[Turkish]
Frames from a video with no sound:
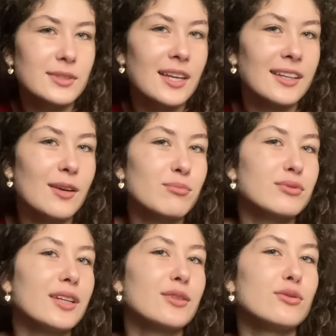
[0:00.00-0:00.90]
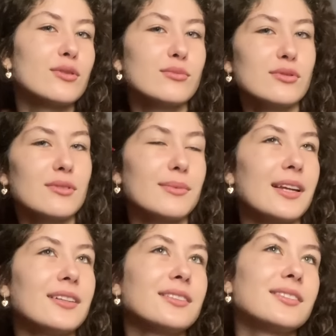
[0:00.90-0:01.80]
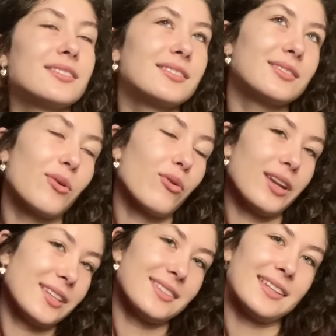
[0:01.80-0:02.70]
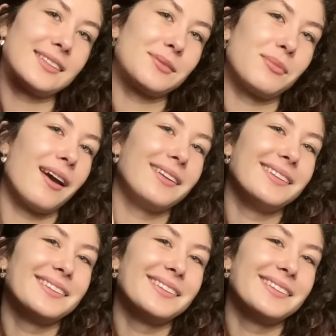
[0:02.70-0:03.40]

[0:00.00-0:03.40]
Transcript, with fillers: Sanki hep burada yaşıyormuş gibiler. Öyle hissettim yani.